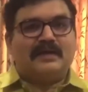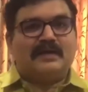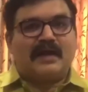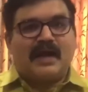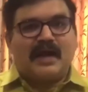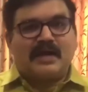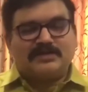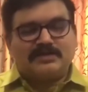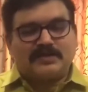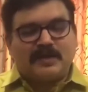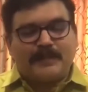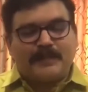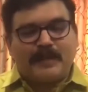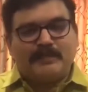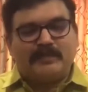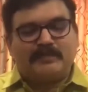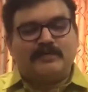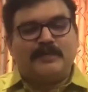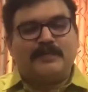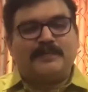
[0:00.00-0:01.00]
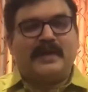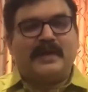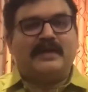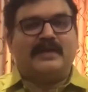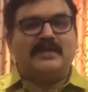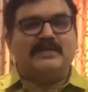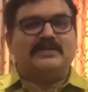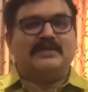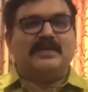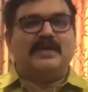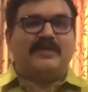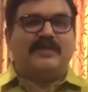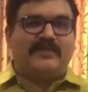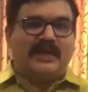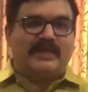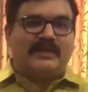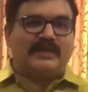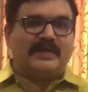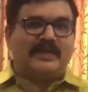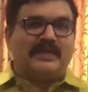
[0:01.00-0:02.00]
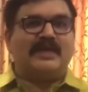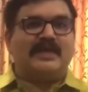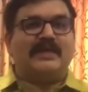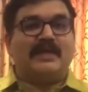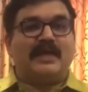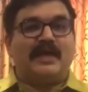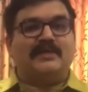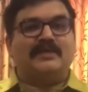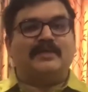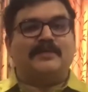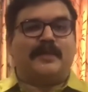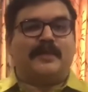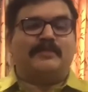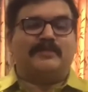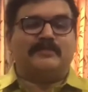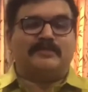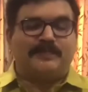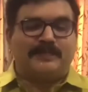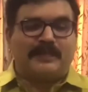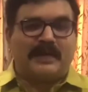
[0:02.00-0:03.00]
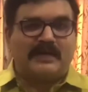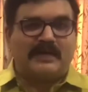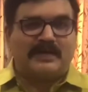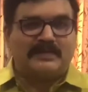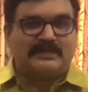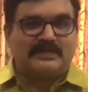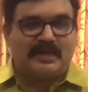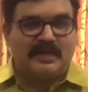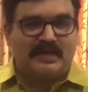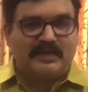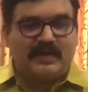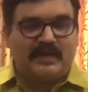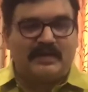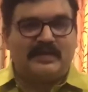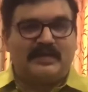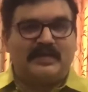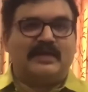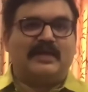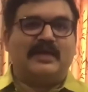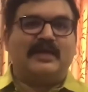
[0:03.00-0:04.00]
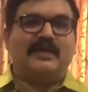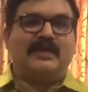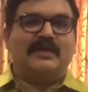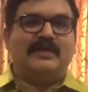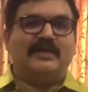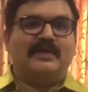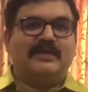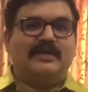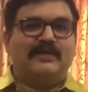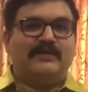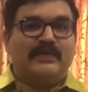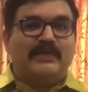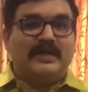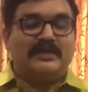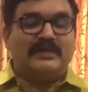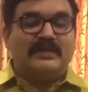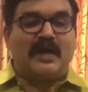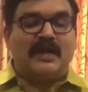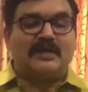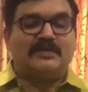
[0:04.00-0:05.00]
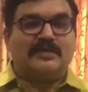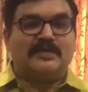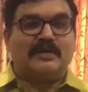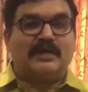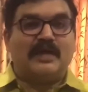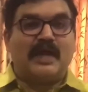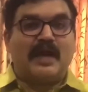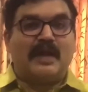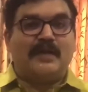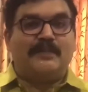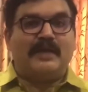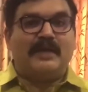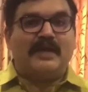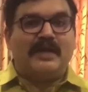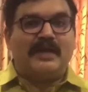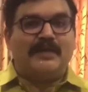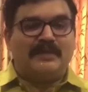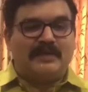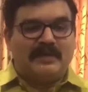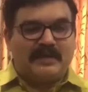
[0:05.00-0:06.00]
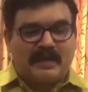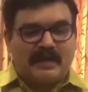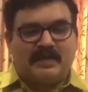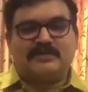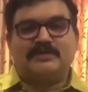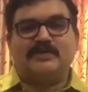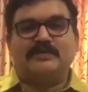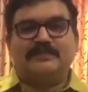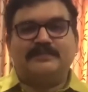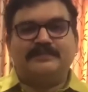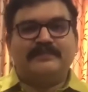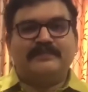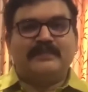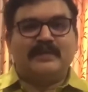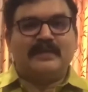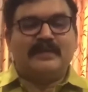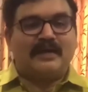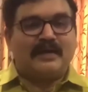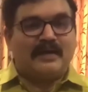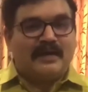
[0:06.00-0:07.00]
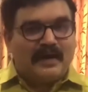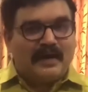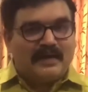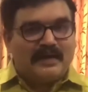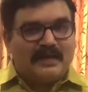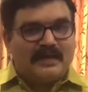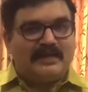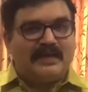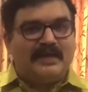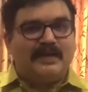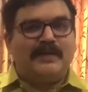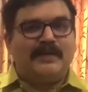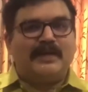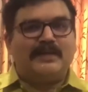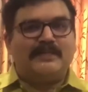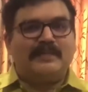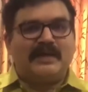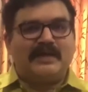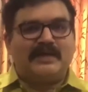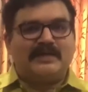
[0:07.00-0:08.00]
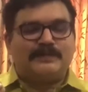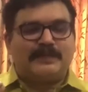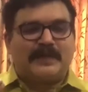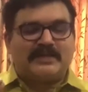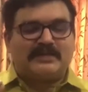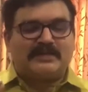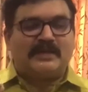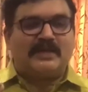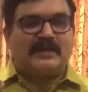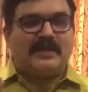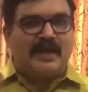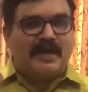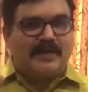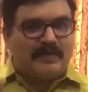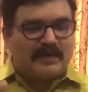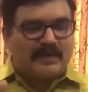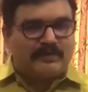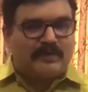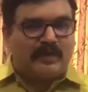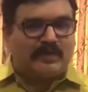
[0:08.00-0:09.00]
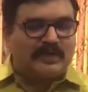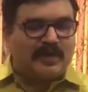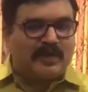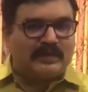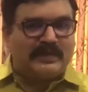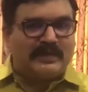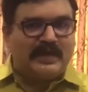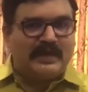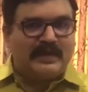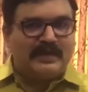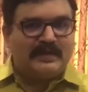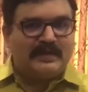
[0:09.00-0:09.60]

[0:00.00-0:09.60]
రాష్ట్ర ప్రభుత్వం ప్రకటించిన నివేదికకి కేంద్ర ప్రభుత్వం ప్రకటించిన నివేదికకి వ్యత్యాసం నలభై ఎనిమిది కేసులు అంటే దీన్ని బట్టి మనకి స్పష్టంగా ఏమర్థమవుతా ఉంది